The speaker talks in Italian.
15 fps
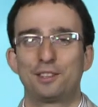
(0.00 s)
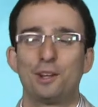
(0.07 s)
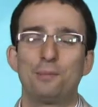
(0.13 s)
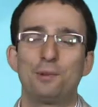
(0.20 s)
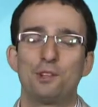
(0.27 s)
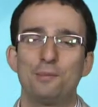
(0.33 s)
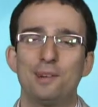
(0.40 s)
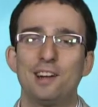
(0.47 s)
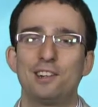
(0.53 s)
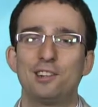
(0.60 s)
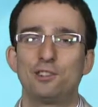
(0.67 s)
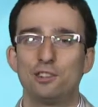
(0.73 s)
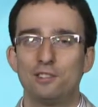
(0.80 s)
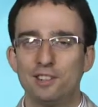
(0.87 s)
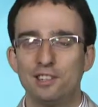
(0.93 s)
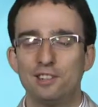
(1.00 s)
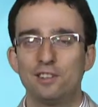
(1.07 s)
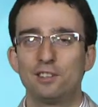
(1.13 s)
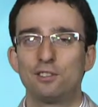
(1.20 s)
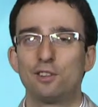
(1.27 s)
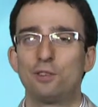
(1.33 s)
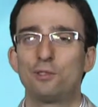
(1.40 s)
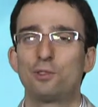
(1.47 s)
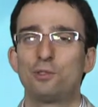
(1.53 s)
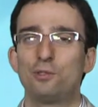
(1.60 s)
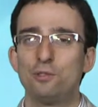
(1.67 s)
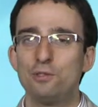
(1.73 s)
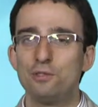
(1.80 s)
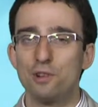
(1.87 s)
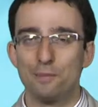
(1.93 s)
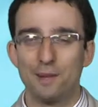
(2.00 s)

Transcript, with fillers: Dopodomani, giovedì 28 giugno,